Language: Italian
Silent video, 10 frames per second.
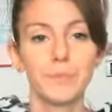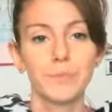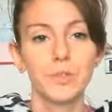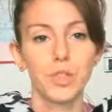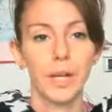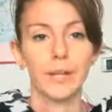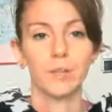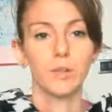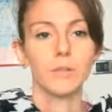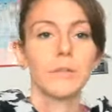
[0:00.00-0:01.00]

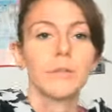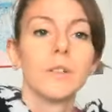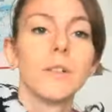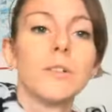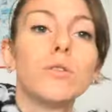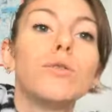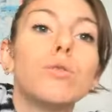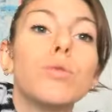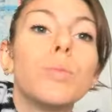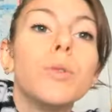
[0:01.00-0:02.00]
Certo,
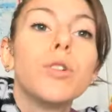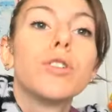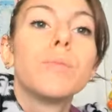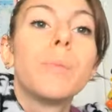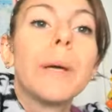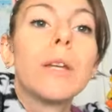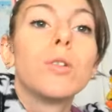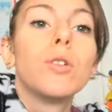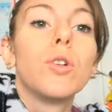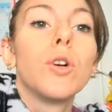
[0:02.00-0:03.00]
stupido specchio
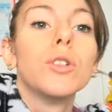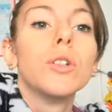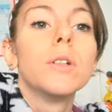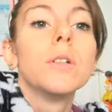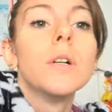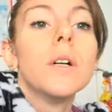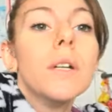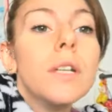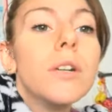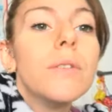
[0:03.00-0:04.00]
ti odio.
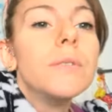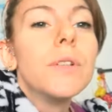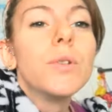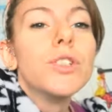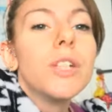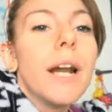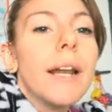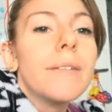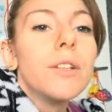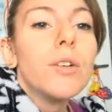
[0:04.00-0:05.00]
Io devo girare i
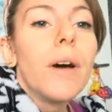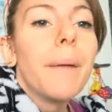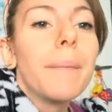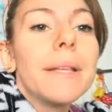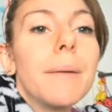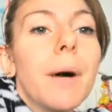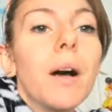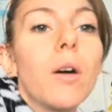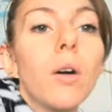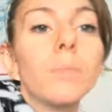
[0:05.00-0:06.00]
video veramente,
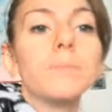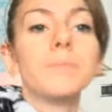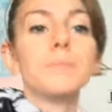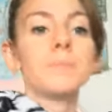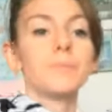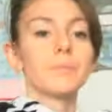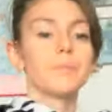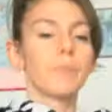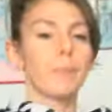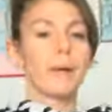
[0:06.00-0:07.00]
manco...
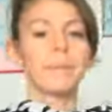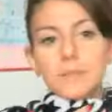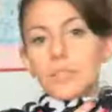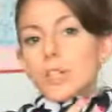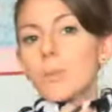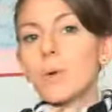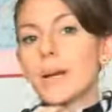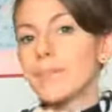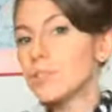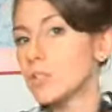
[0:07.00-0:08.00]
Vabbè, diciamo
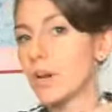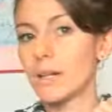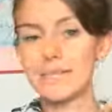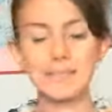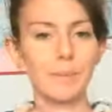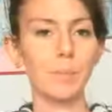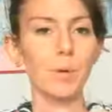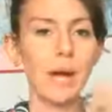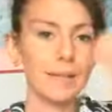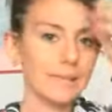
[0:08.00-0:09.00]
la visione sembra,
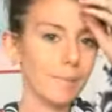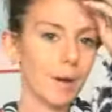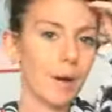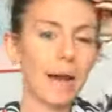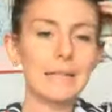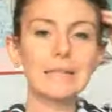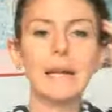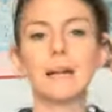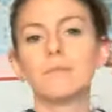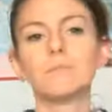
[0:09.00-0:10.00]
una, sembra un'altra, ma...